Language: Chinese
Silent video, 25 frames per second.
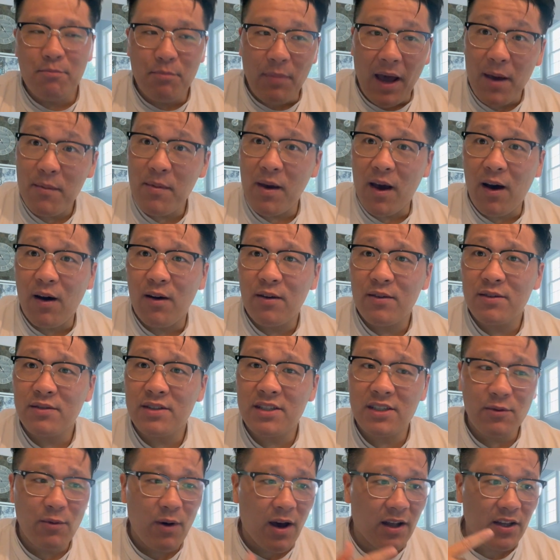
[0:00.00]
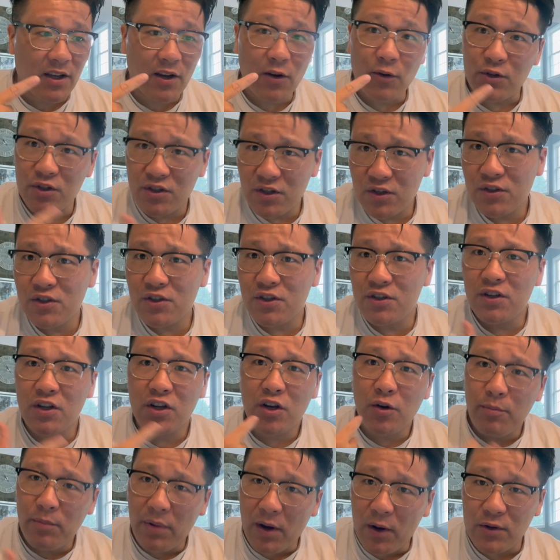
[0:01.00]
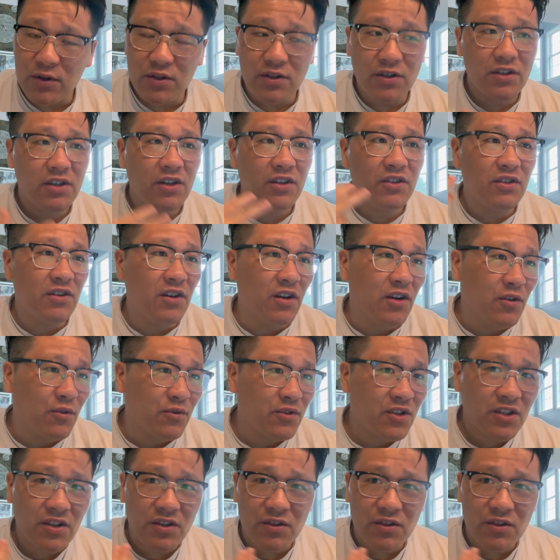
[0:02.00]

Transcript: 买表希望能够升值、能够保值，甚至能够